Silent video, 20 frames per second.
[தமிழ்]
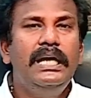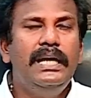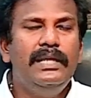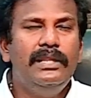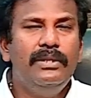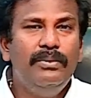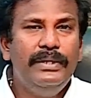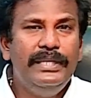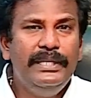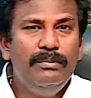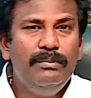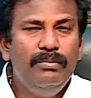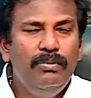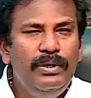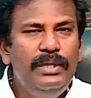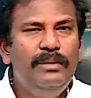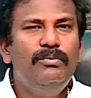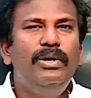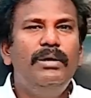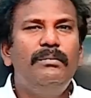அதனுடைய
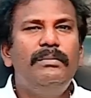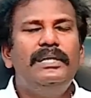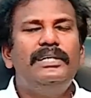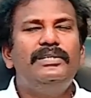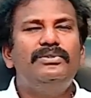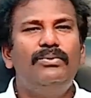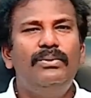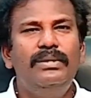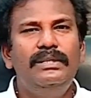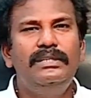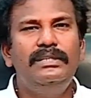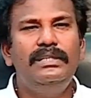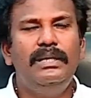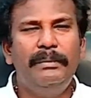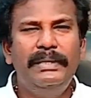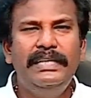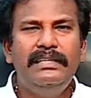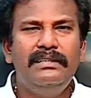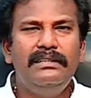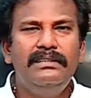மொழி மூலமாக சொல்லுது
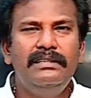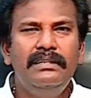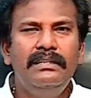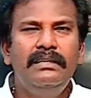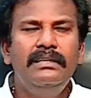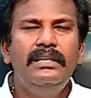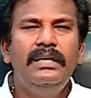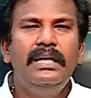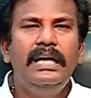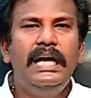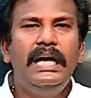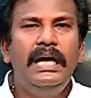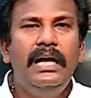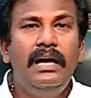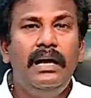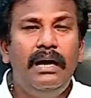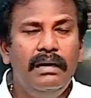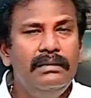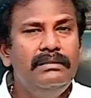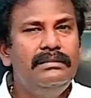அப்படின்றத
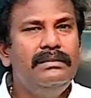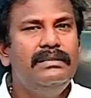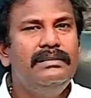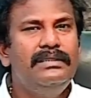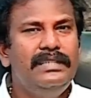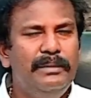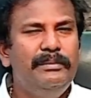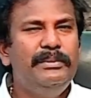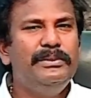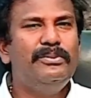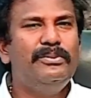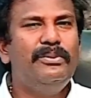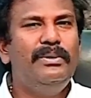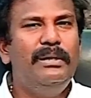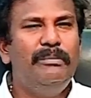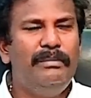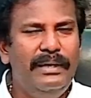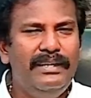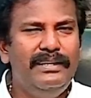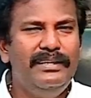அடுத்தடுத்த
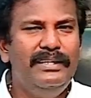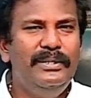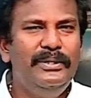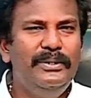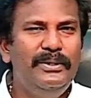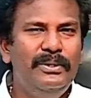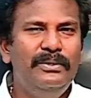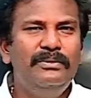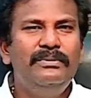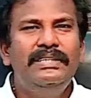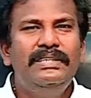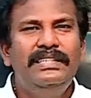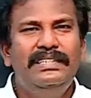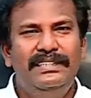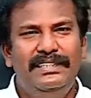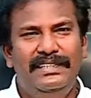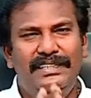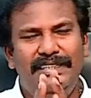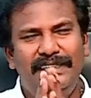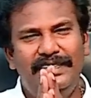எபிசோடில் பார்க்க இருக்கிறோம்
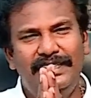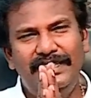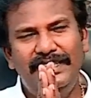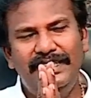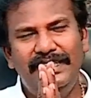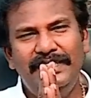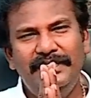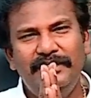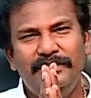நன்றி